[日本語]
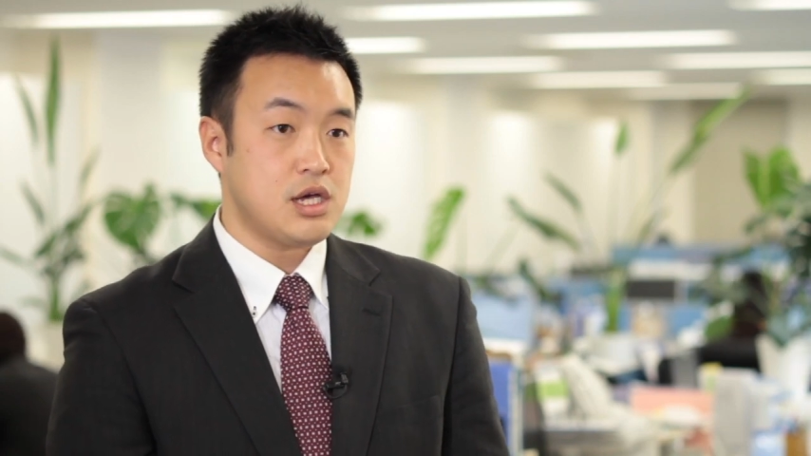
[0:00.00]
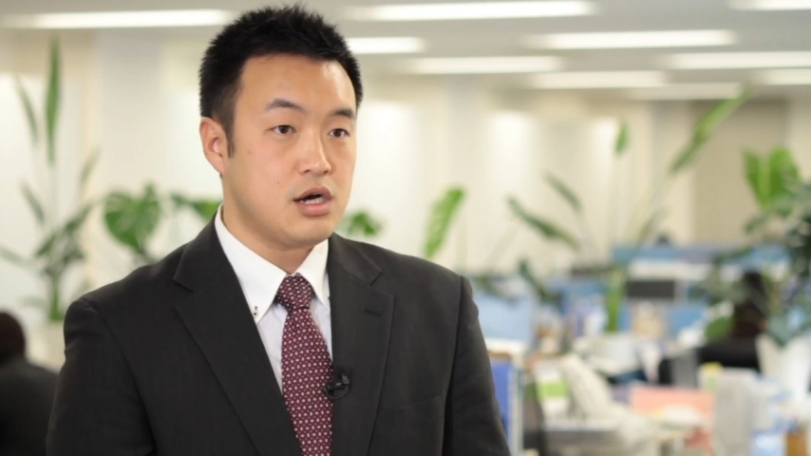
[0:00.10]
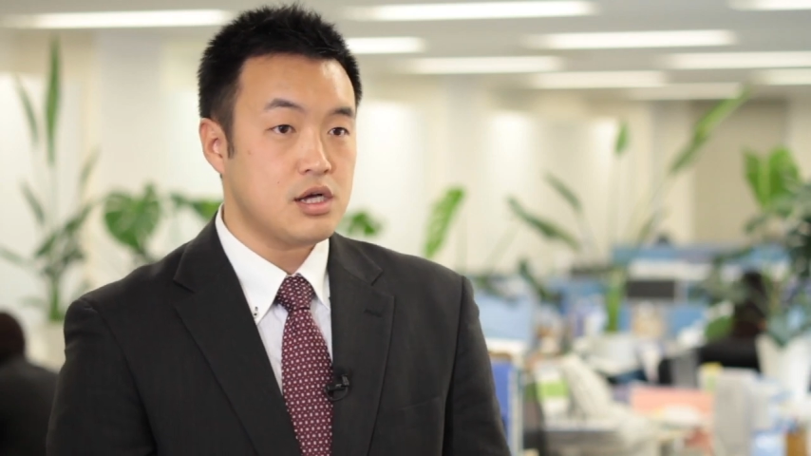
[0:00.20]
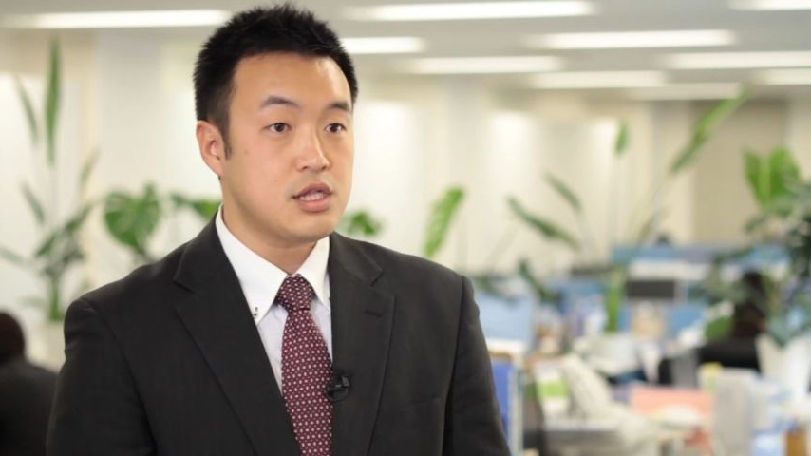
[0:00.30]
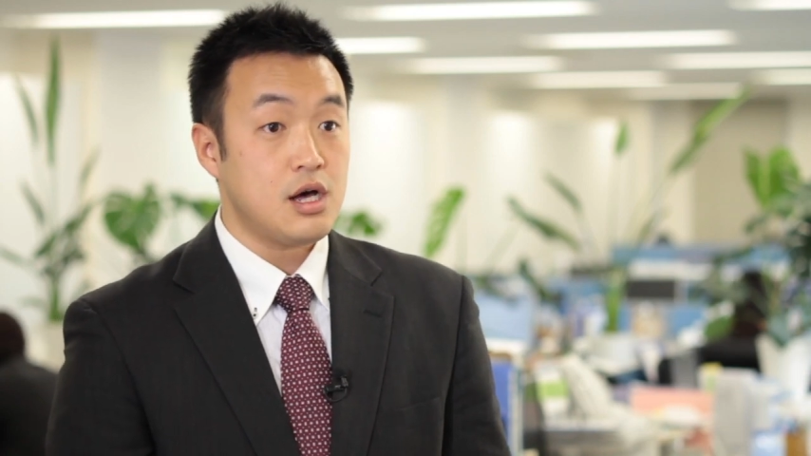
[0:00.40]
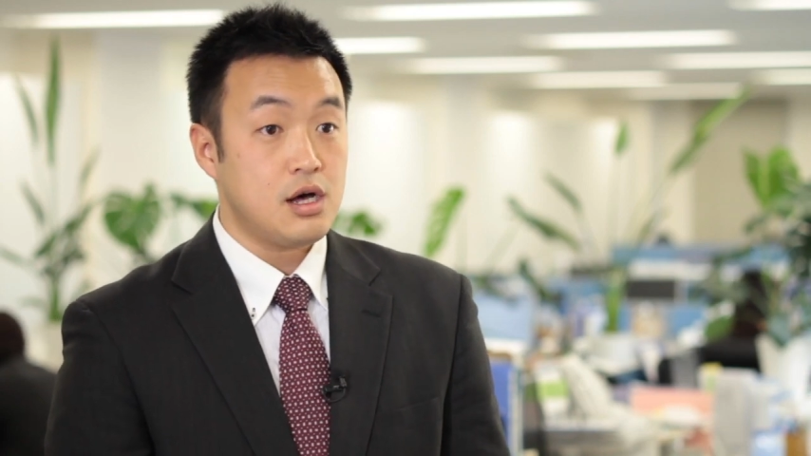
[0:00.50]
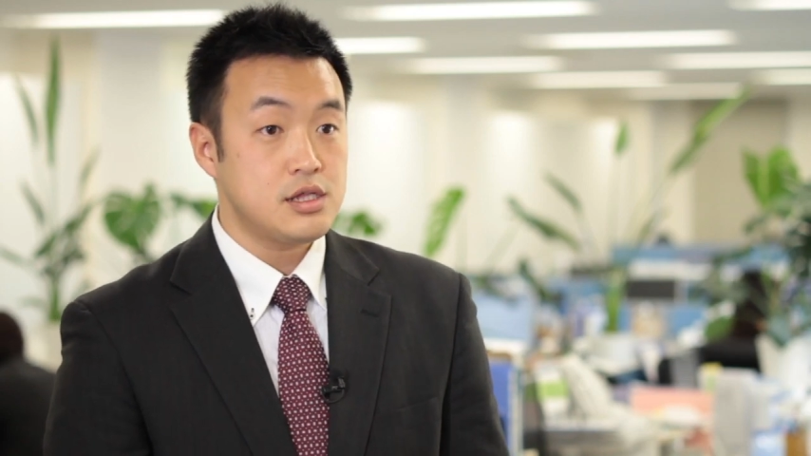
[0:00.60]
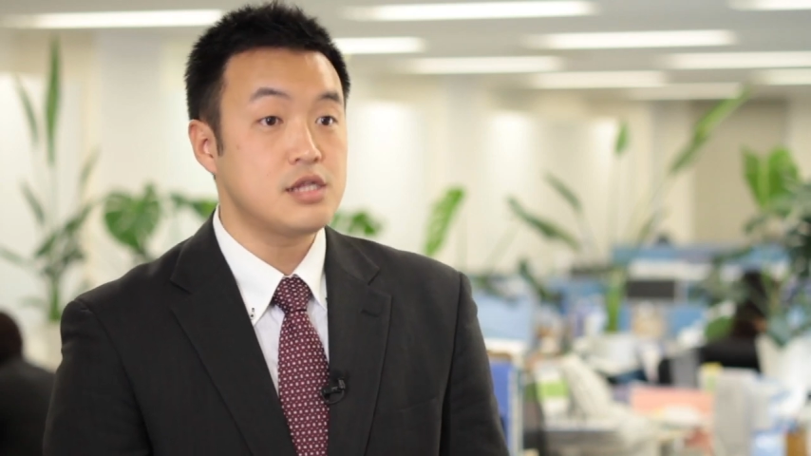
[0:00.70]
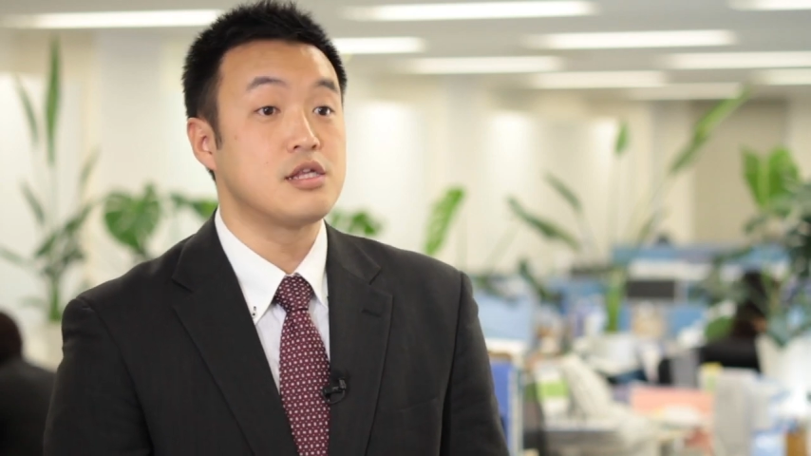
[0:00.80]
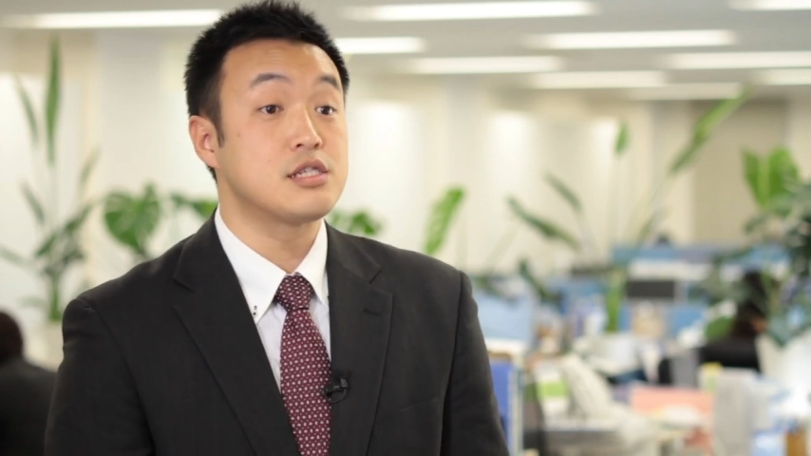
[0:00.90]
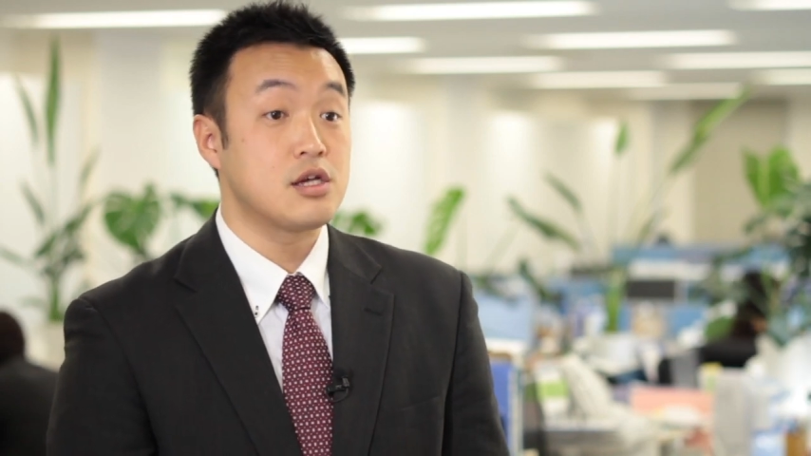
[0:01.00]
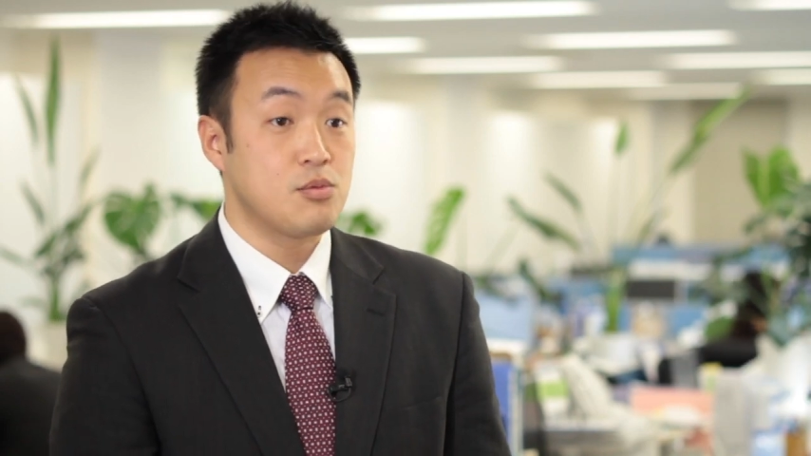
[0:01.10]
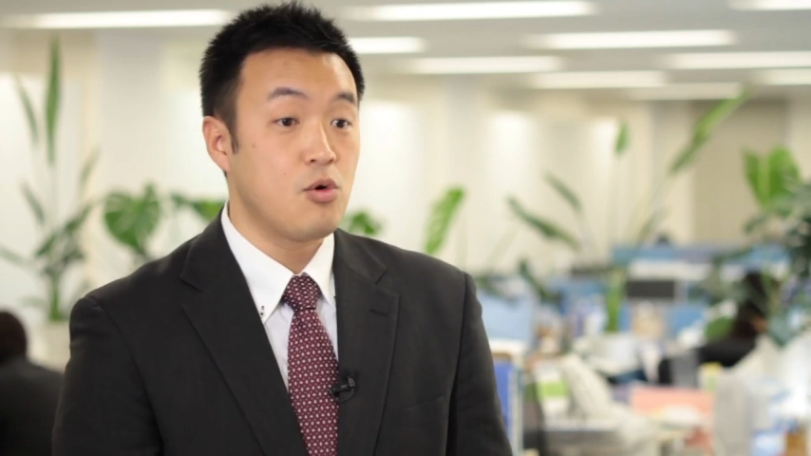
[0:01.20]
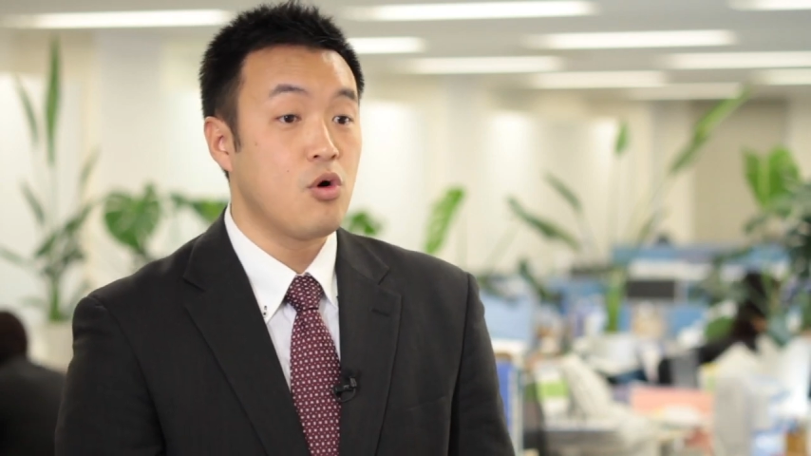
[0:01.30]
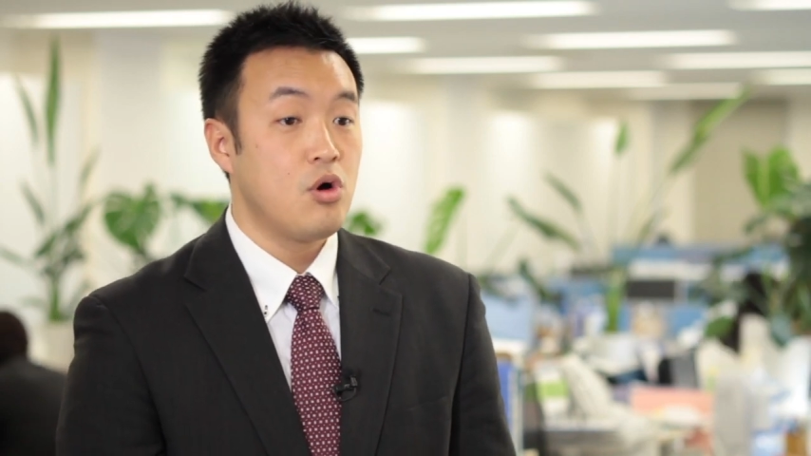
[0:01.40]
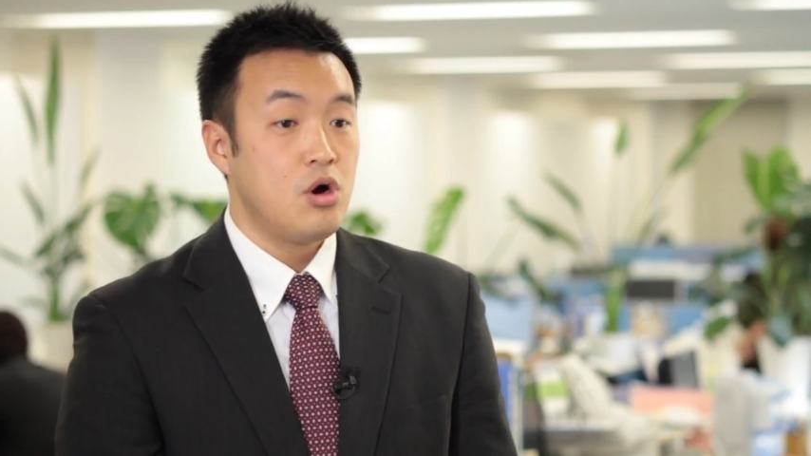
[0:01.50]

い方なんですけども、